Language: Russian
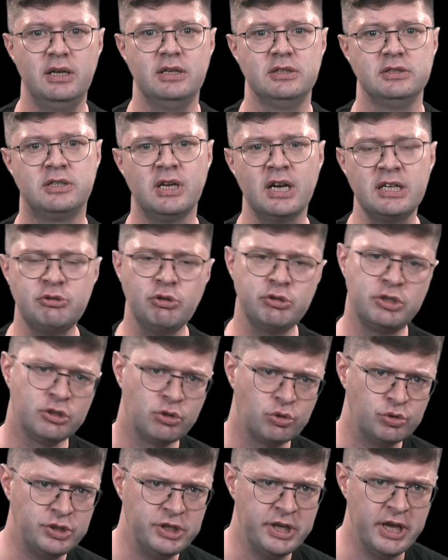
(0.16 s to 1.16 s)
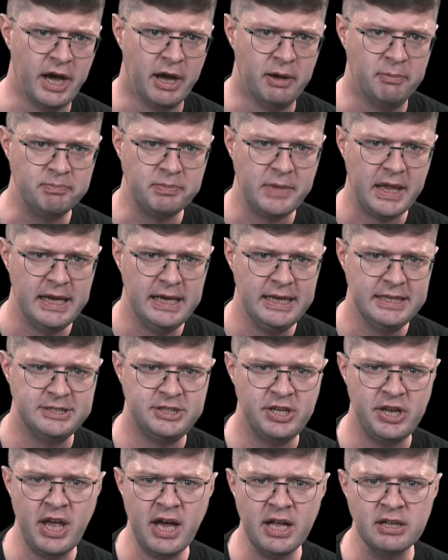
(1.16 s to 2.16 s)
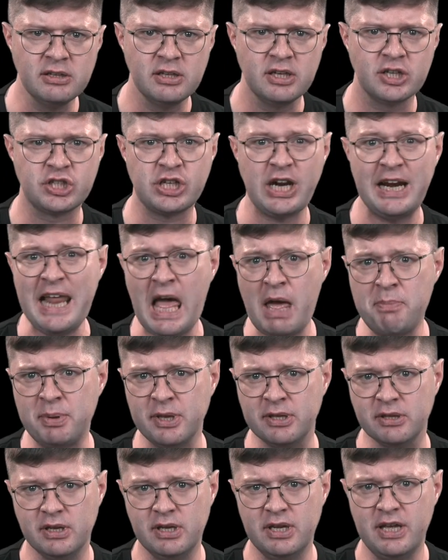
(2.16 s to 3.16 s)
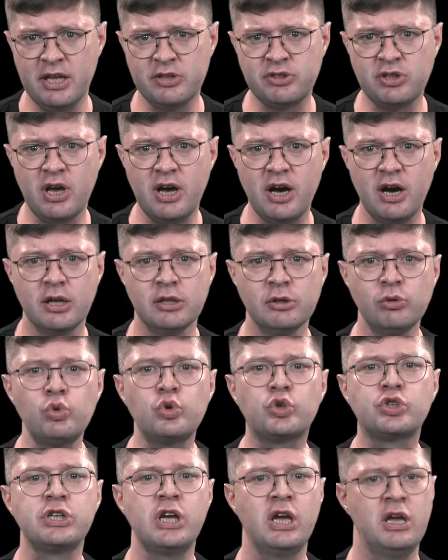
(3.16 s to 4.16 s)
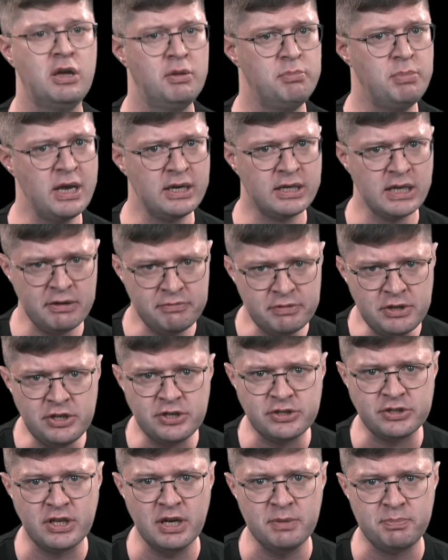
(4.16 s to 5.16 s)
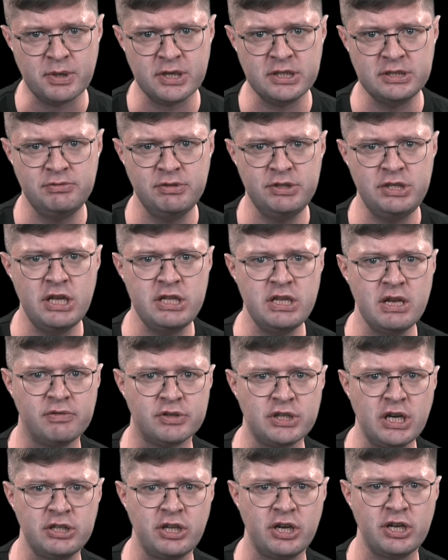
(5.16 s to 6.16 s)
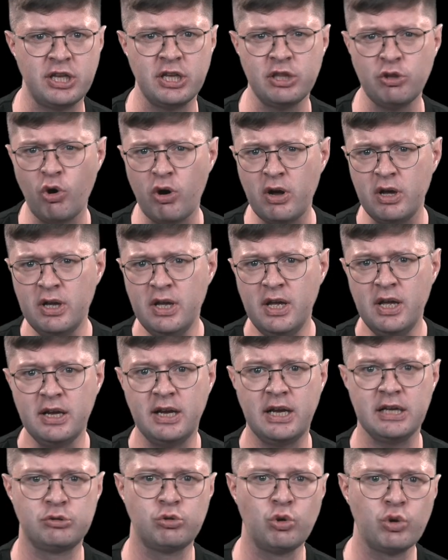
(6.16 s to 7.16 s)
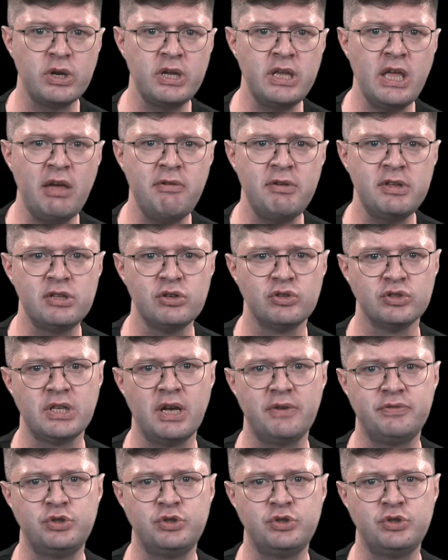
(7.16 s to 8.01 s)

Здравствуйте, друзья! Сериал «Шаляпин» – это лучшее биографическое произведение в жанре кино, которое я видел за